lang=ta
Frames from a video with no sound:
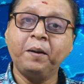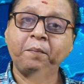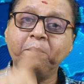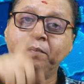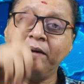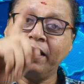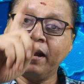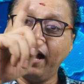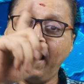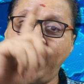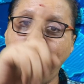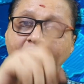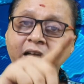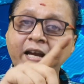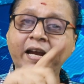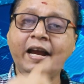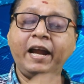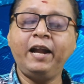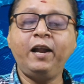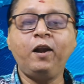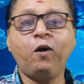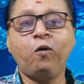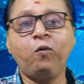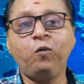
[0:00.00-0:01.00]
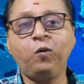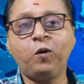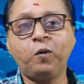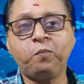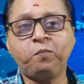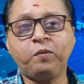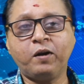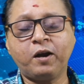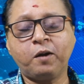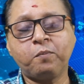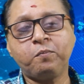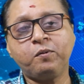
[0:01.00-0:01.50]
பட் அங்கேயே டவுன்லோட்
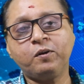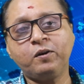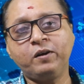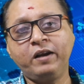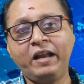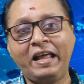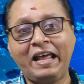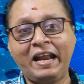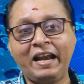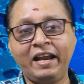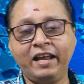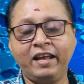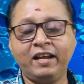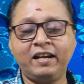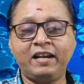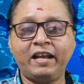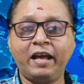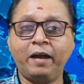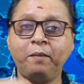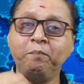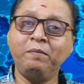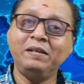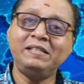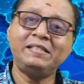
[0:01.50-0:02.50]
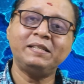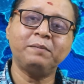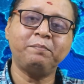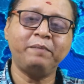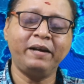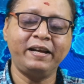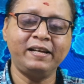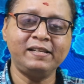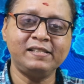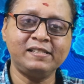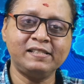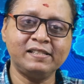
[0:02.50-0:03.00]
பண்ணுறப்போ நிறைய டைம் மிச்சம்
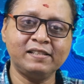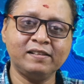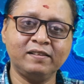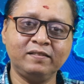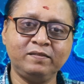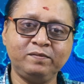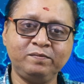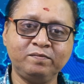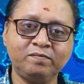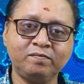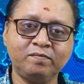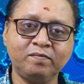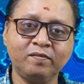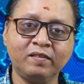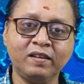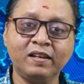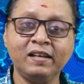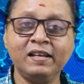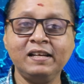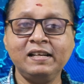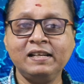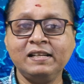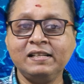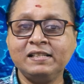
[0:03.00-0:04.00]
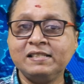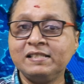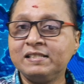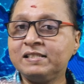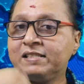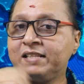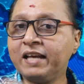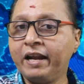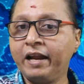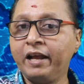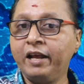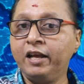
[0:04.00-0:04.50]
ஆயிடுச்சு
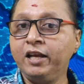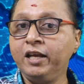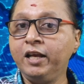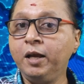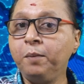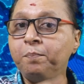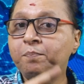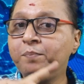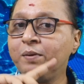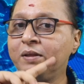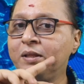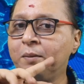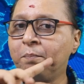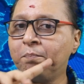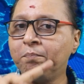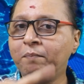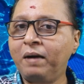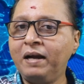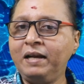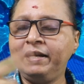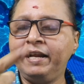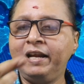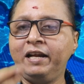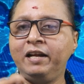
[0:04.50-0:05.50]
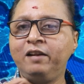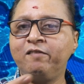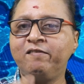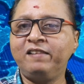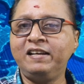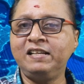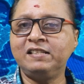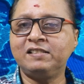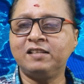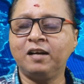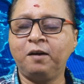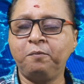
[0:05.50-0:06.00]
சரி இப்போ இந்த மல்டி
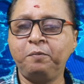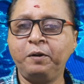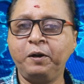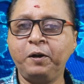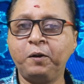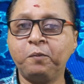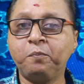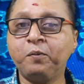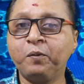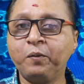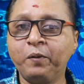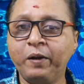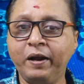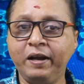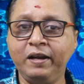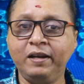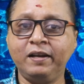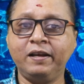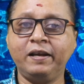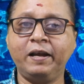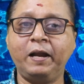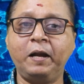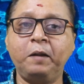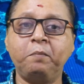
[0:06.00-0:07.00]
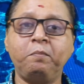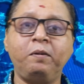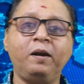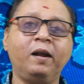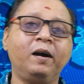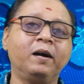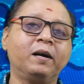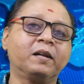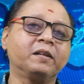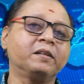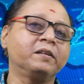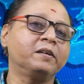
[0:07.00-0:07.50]
டிவைஸ் அப்படின்றப்போ என்ன எனபிள்
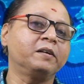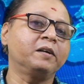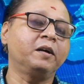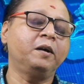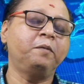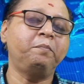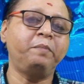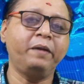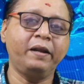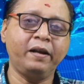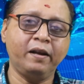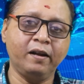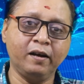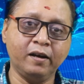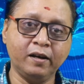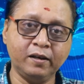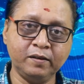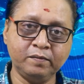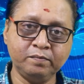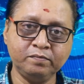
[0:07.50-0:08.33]
ஆகிறது அப்படின்னா